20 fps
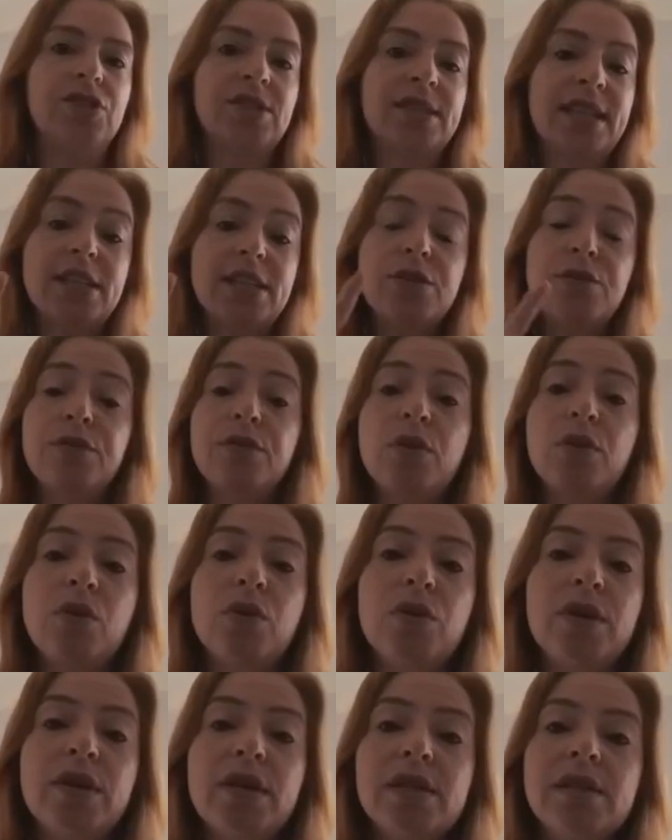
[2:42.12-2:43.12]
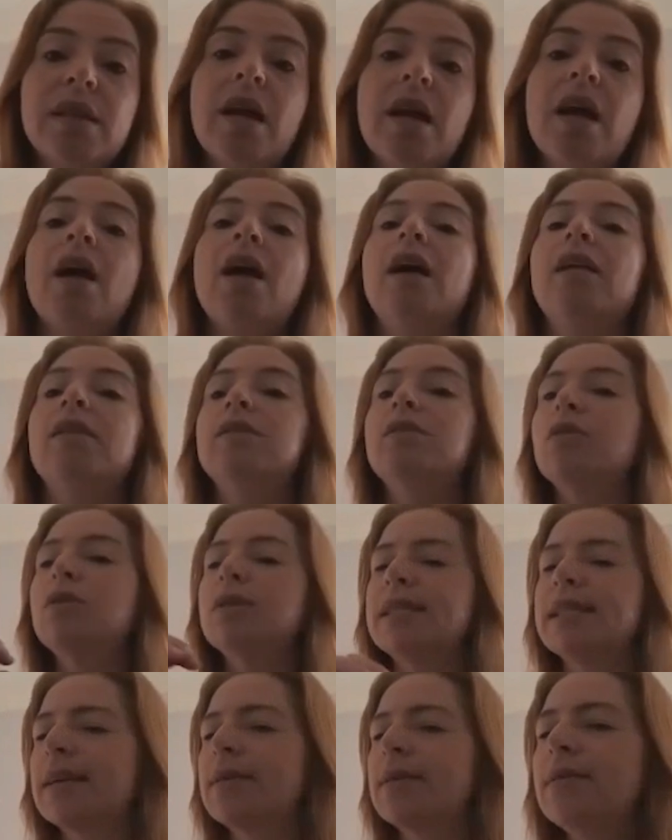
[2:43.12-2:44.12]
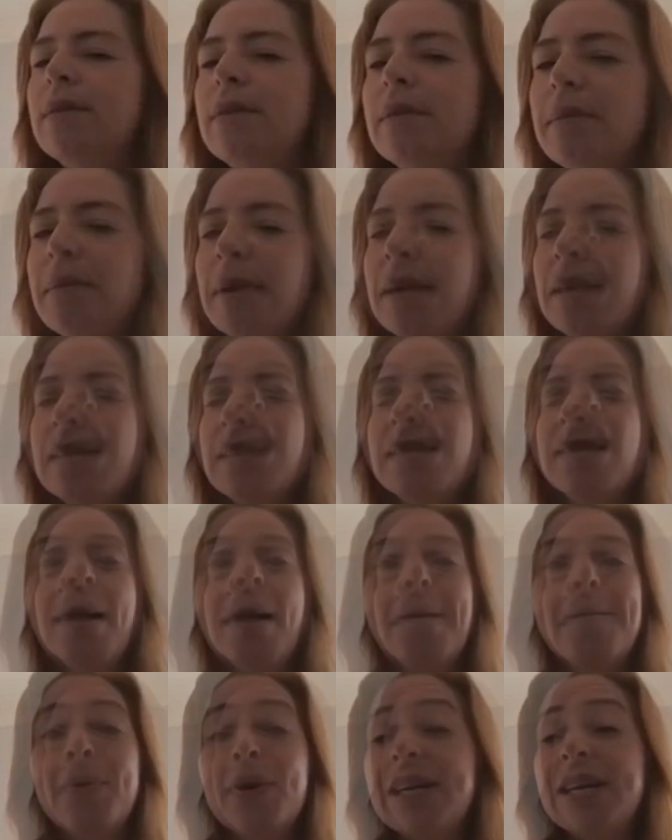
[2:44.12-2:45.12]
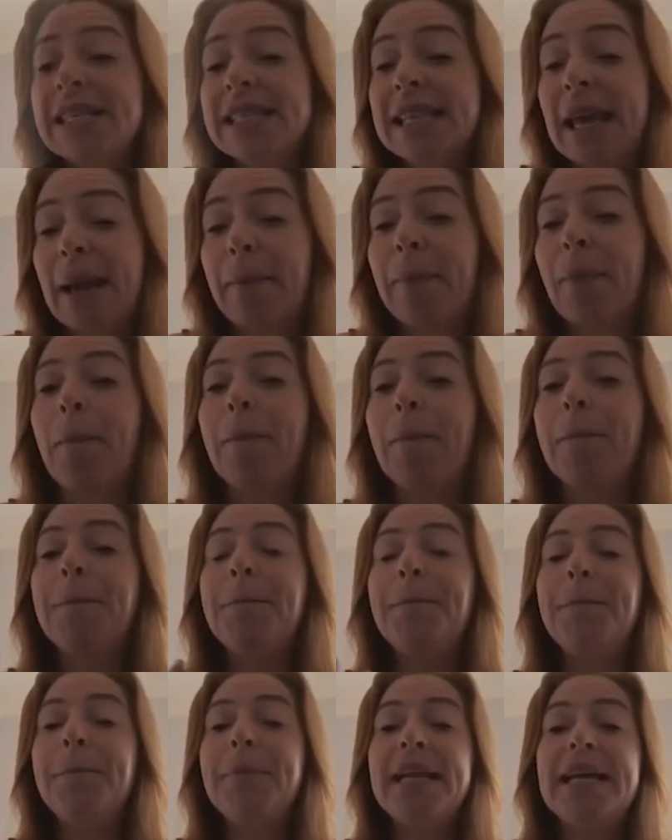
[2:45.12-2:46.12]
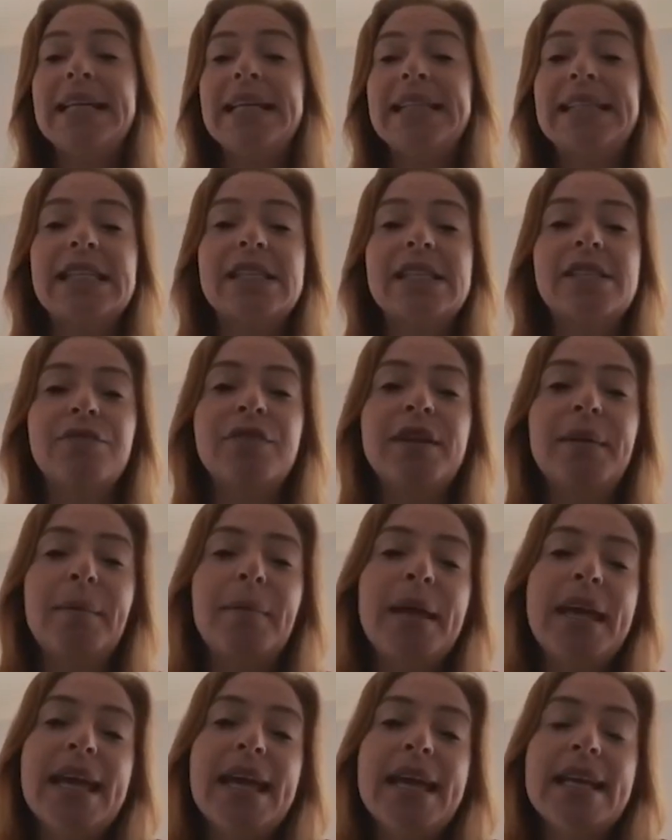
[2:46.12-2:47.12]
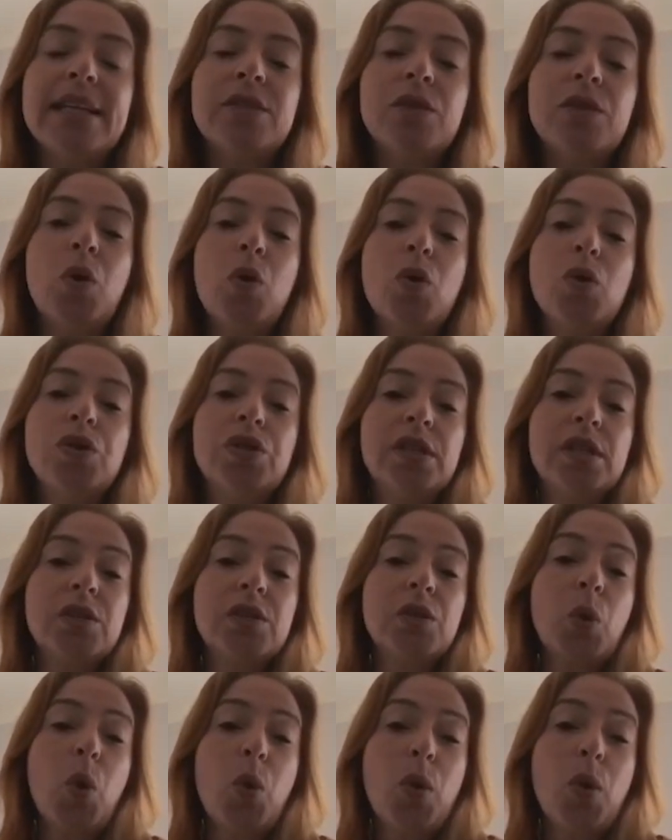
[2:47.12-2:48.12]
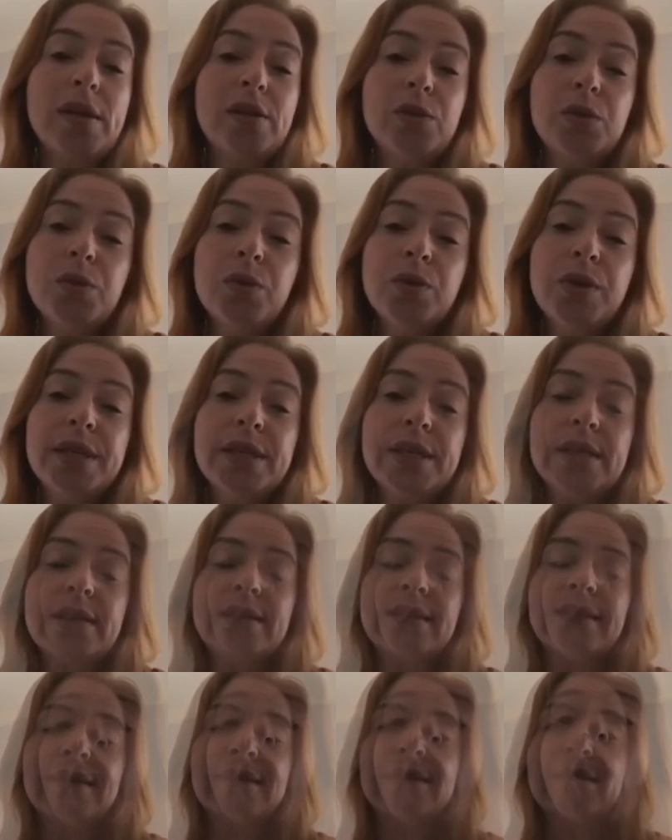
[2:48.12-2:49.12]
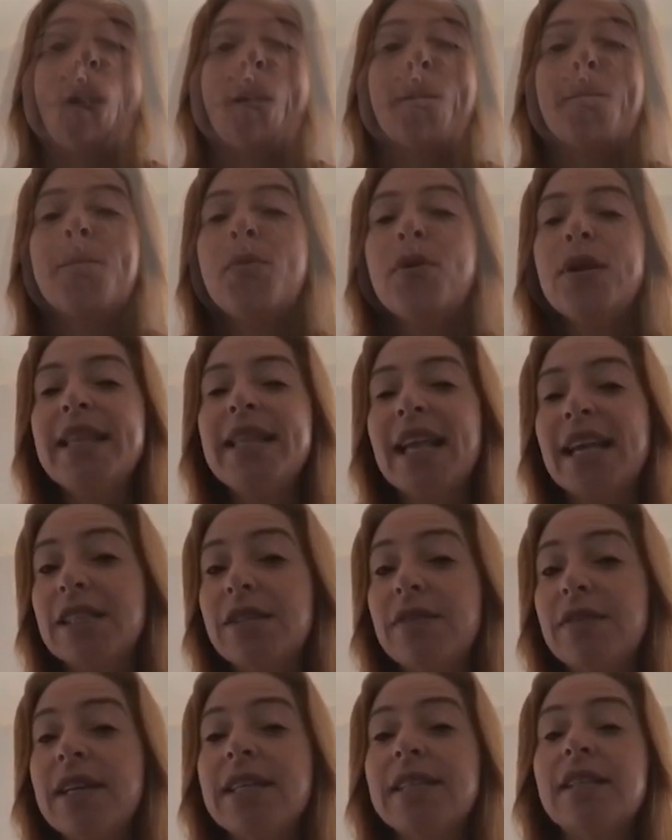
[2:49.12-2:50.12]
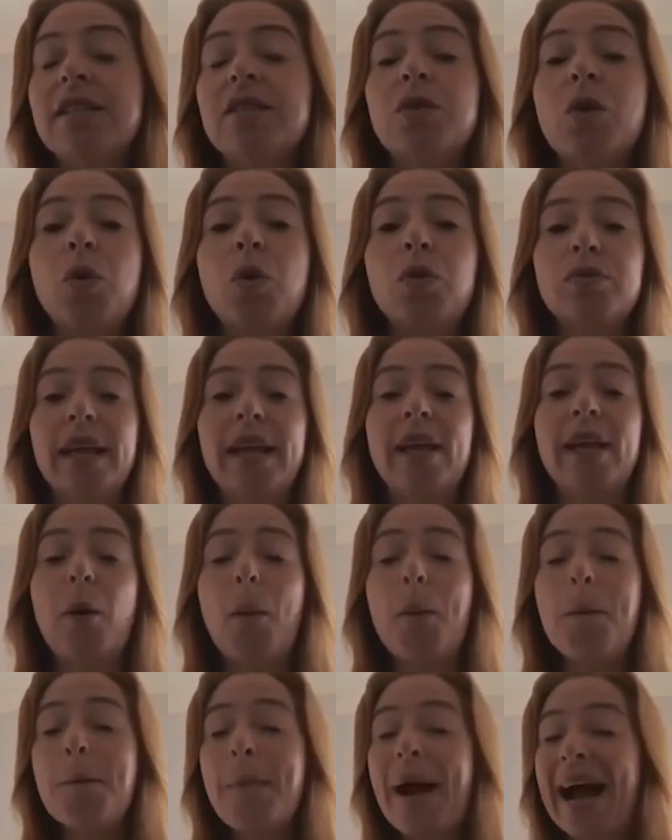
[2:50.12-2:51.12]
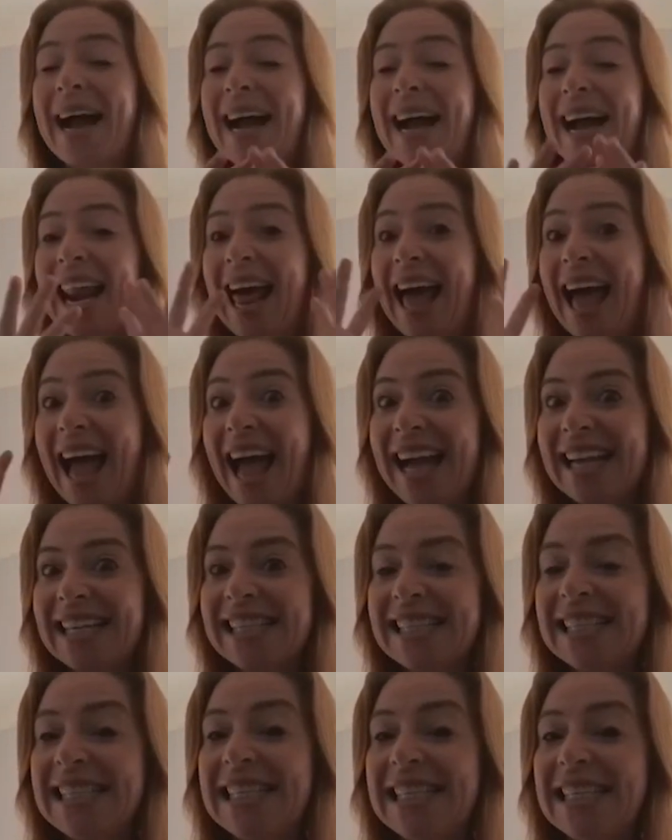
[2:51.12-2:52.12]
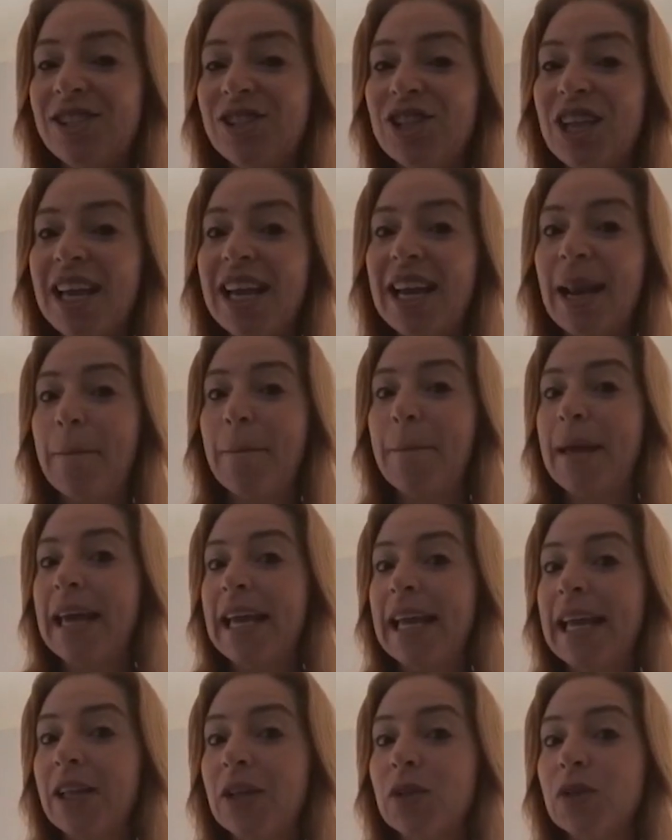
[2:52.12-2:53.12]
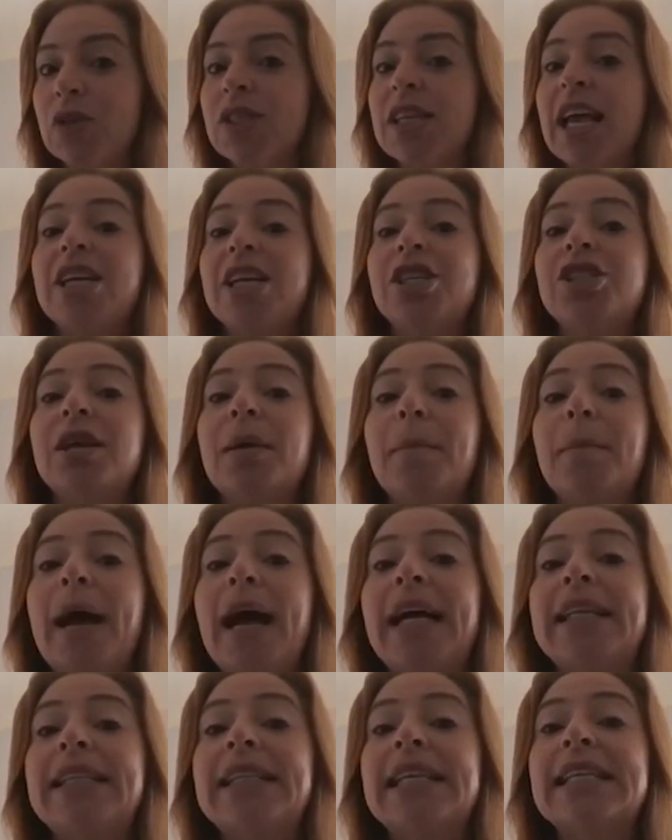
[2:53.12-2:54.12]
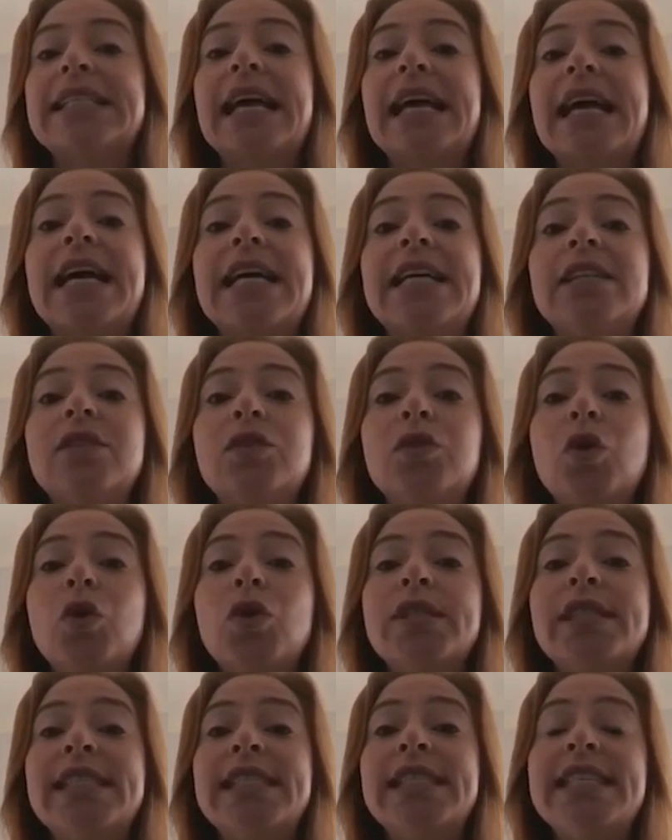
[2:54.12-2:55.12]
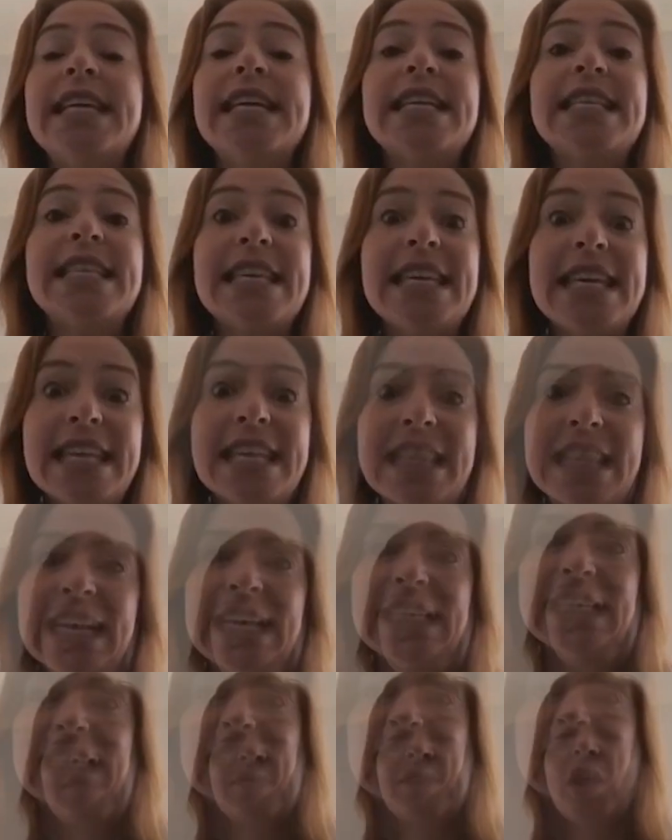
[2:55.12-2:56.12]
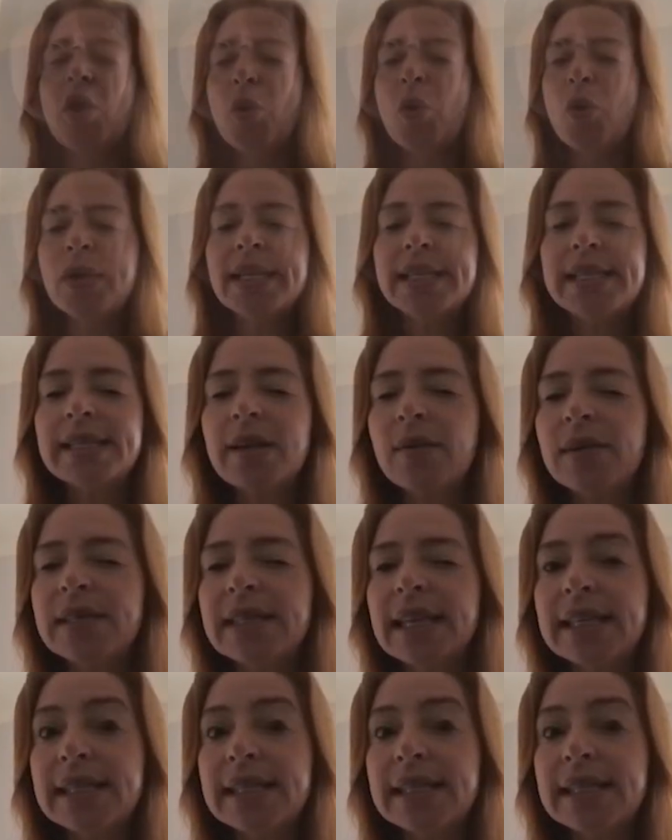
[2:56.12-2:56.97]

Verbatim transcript: nas flores, nos legumes. Por exemplo, plantas vermelhas, roxas ou azuis muitas vezes contém uma classe de elementos chamadas antocianinas. O que são essas